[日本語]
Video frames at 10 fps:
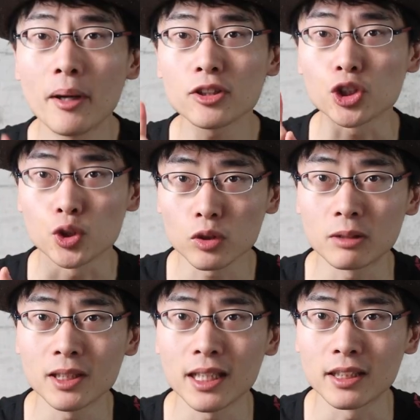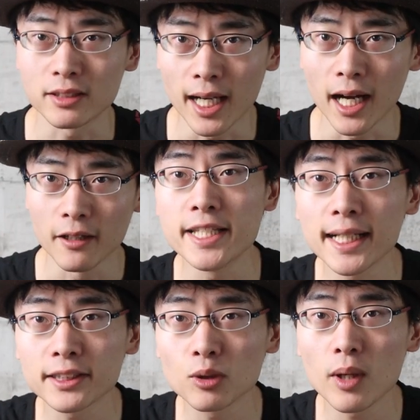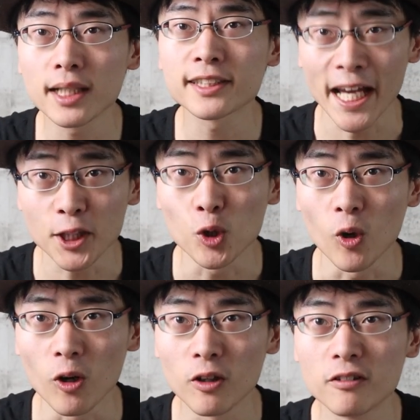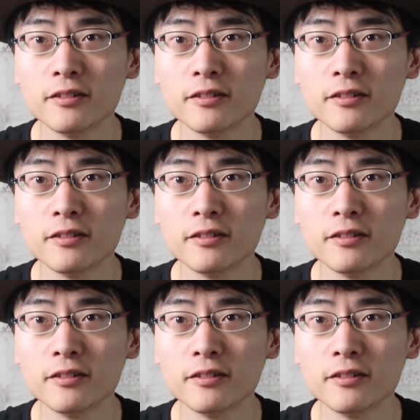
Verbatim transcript: まず一つ目なんですが、イラストが最高。